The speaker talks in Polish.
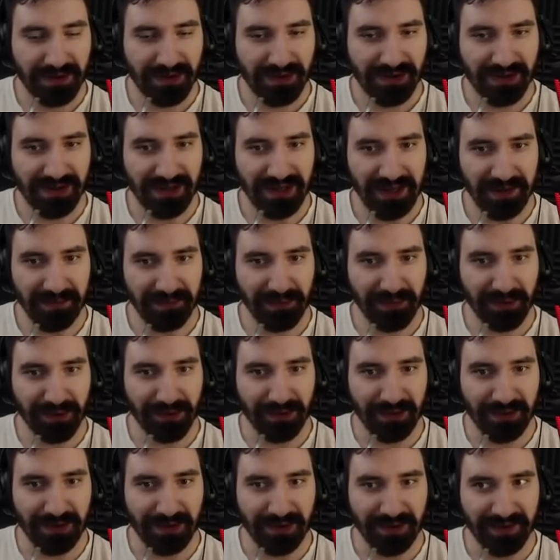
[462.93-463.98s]
Szybko to
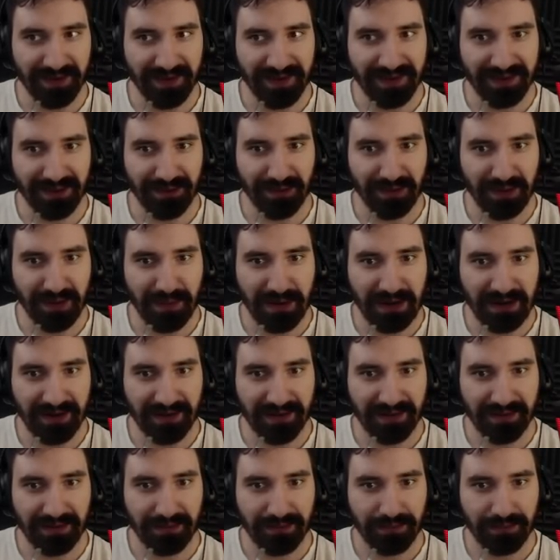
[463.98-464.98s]
się odzyskuje bardzo.